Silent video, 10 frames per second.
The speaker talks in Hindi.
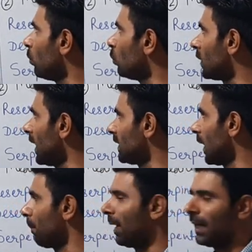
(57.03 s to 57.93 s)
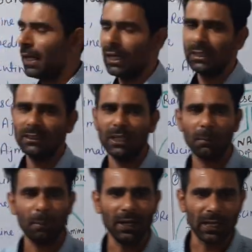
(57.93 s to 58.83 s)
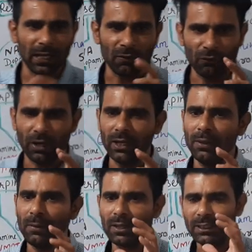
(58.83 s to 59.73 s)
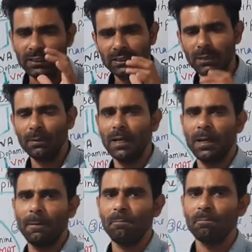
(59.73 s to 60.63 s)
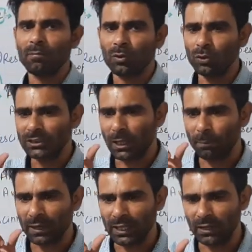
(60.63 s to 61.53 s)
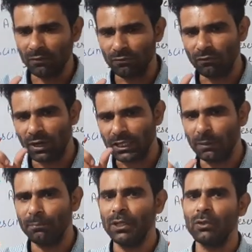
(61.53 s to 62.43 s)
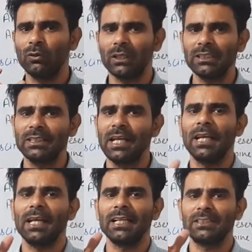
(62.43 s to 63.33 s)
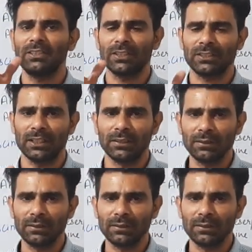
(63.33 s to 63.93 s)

दूसरा है सरपेंटाइना सरपेंटाइना वर्ड किससे बना है तो सरपेंटाइन वर्ड का मीनिंग होता है स्नेक लाइक स्ट्रक्चर